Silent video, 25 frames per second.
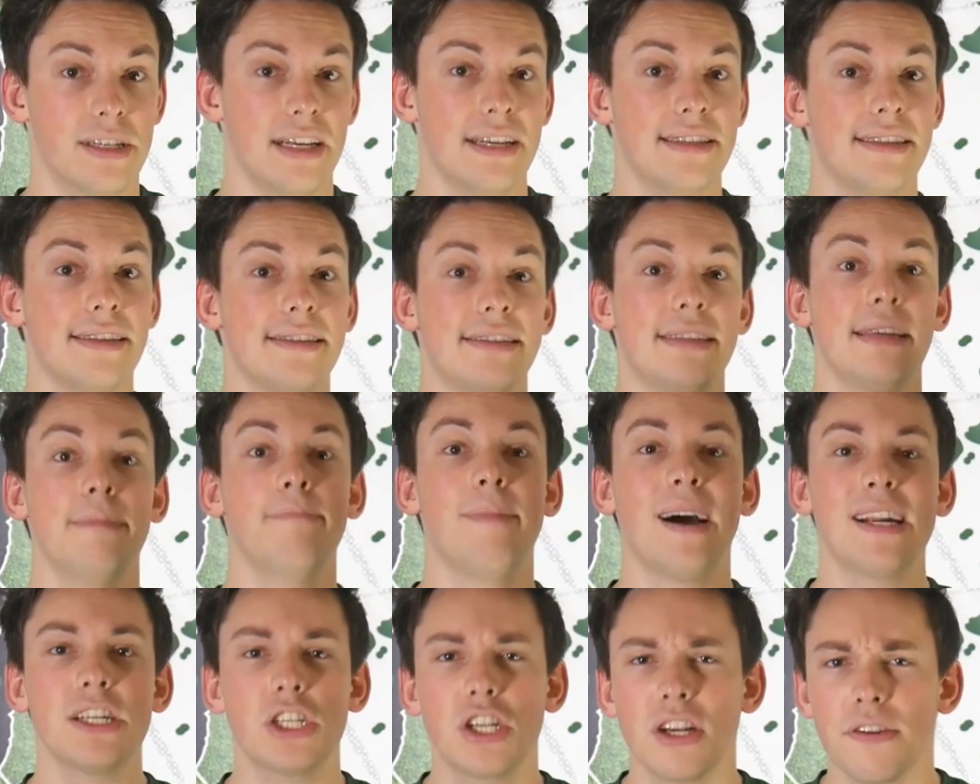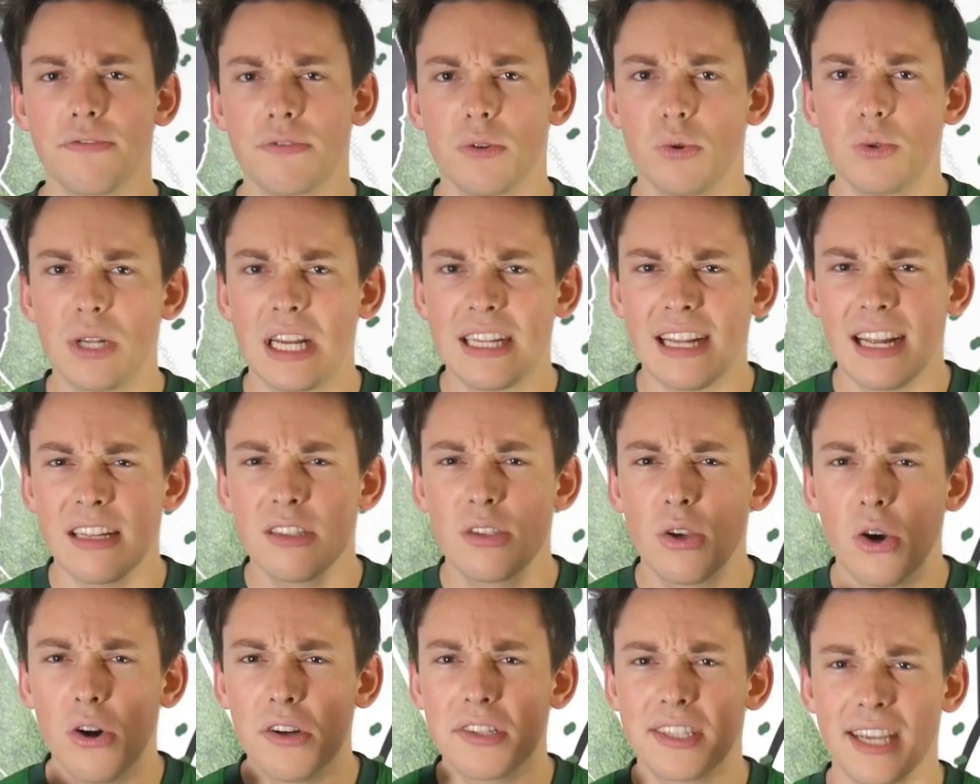Ist es die Mannschaft oder dann
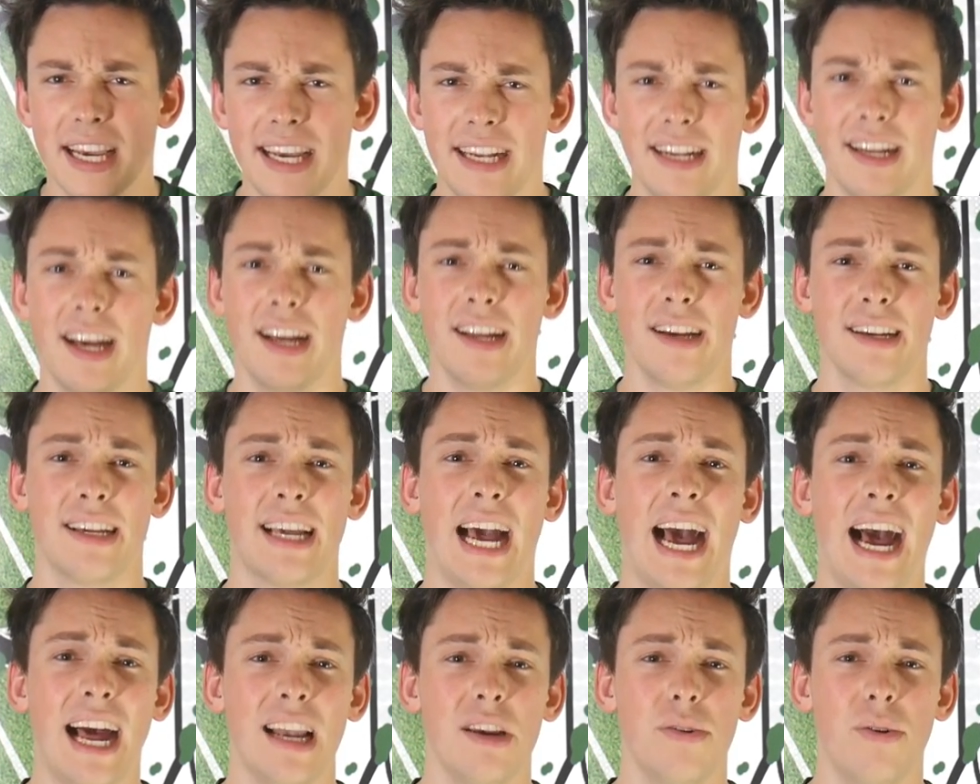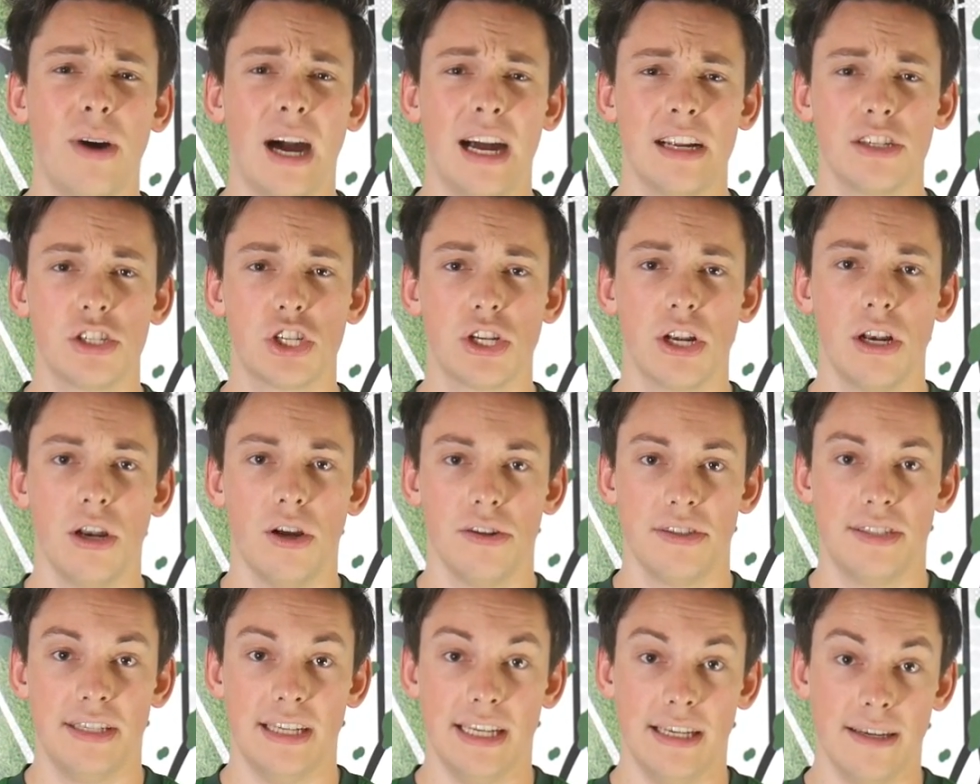doch Trainer Carlo
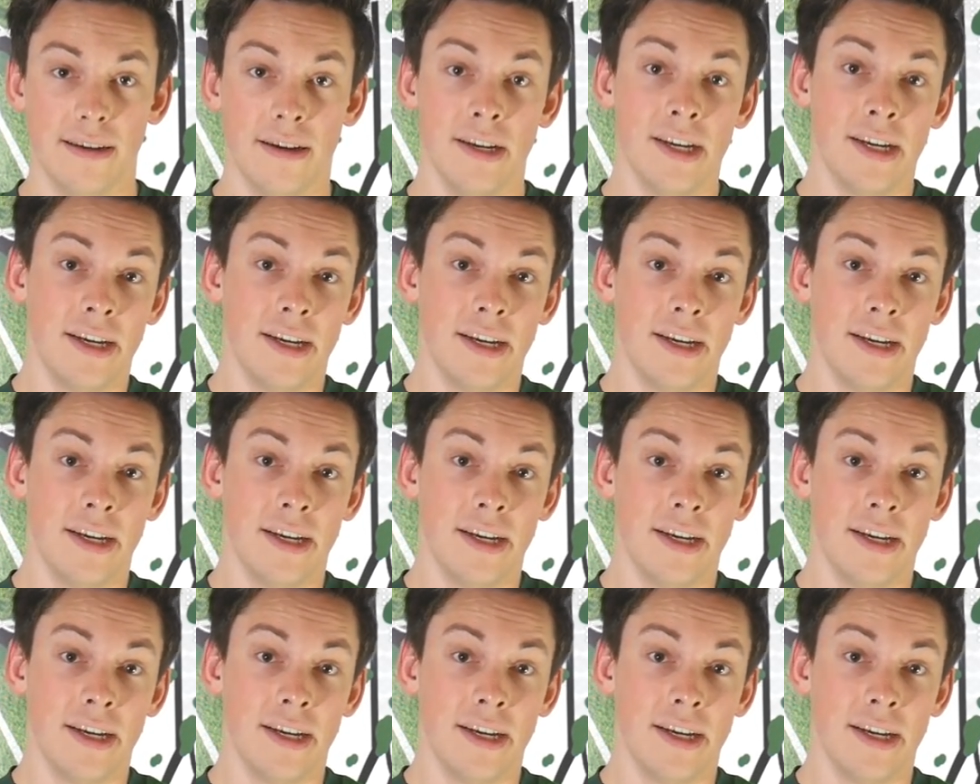Ancelotti?